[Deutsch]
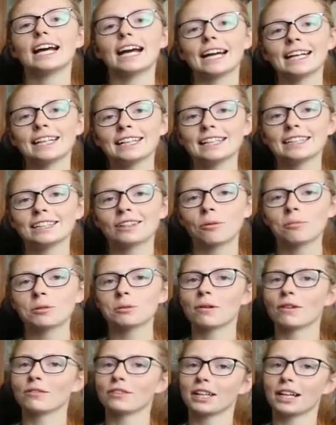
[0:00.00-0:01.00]
Endlich komme ich
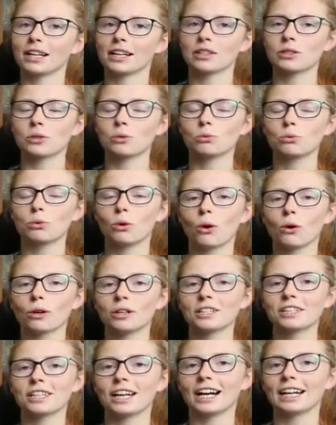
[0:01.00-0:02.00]
mal wieder dazu,
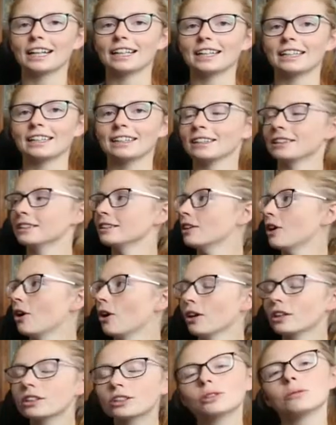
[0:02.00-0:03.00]
euch einen
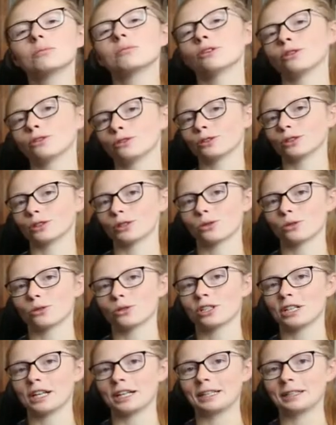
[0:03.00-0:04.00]
Octomore
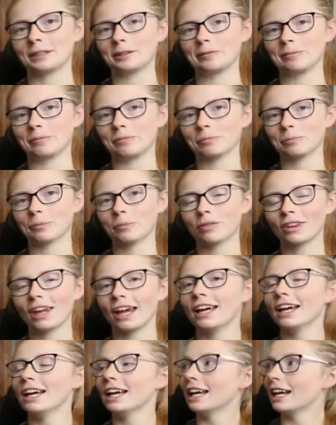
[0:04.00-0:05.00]
vorzustellen.
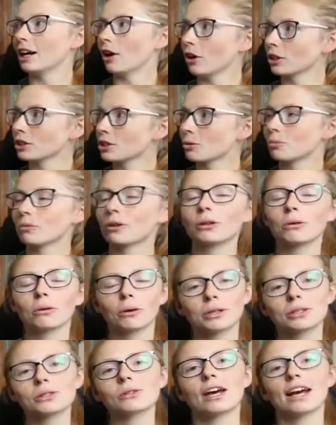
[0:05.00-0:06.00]
Octomore
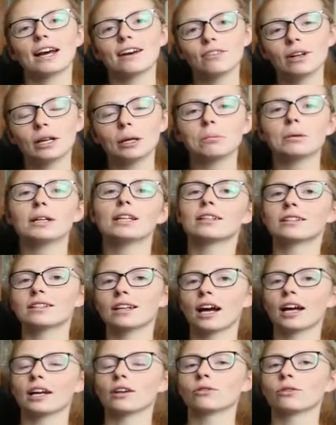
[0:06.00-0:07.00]
gehört zur Heavily Peated
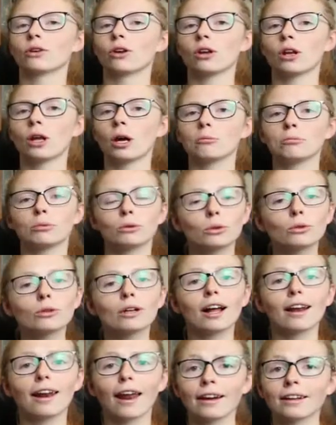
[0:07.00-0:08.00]
Reihe von Brooke
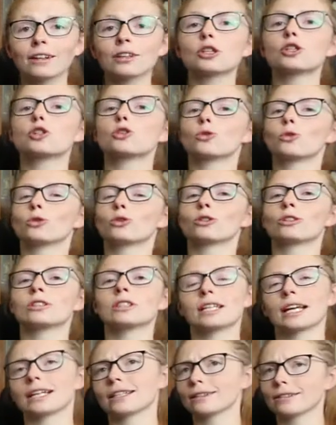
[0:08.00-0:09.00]
Ladditch
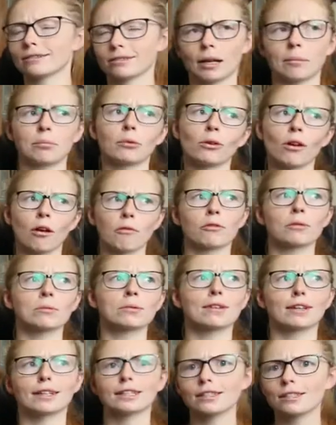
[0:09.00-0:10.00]
und seit knapp
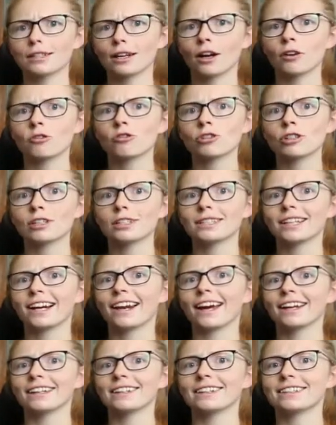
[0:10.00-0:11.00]
125 Jahren steht die
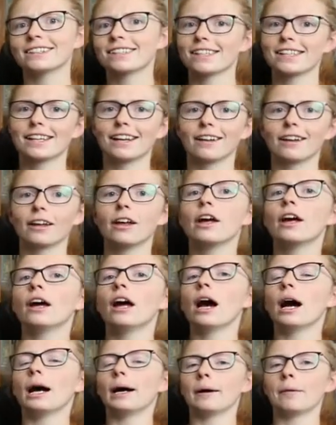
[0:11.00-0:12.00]
Lady Distille
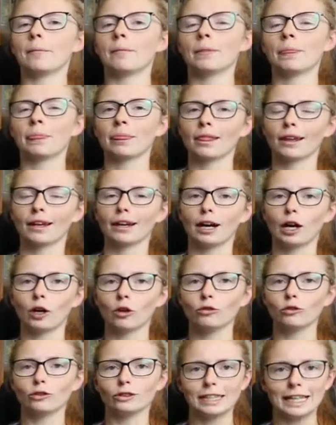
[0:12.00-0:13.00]
ähm,
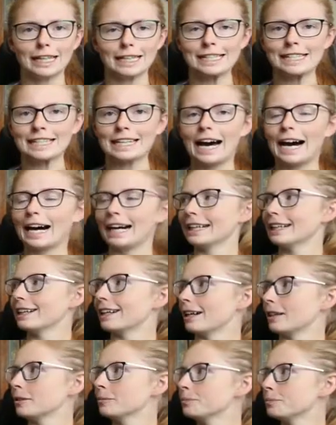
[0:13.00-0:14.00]
auf der Insel
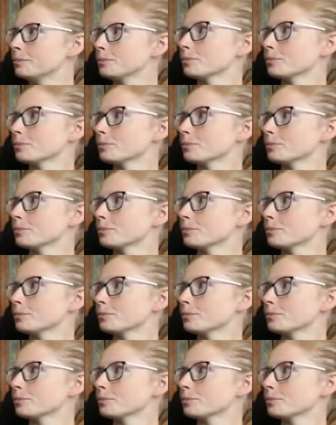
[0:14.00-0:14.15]
Isla.